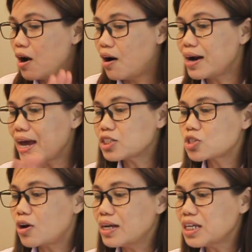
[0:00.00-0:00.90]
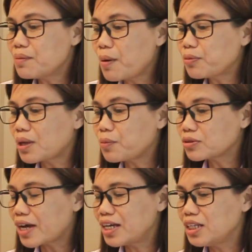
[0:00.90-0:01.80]
Alright, so kanina papunta po
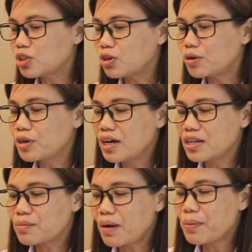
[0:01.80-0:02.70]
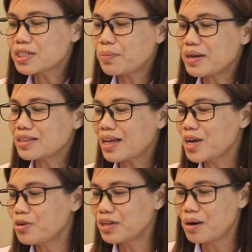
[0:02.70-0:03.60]
tayo dito, nagbabasa pa rin
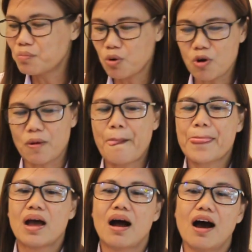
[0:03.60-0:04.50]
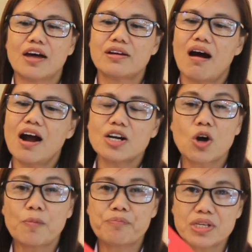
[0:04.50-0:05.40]
tayo ng book uh, The Art
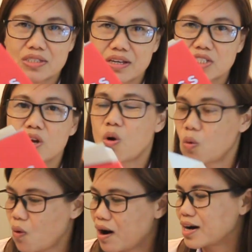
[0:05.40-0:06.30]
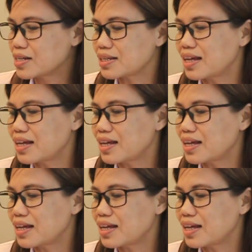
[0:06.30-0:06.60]
of Business Wars.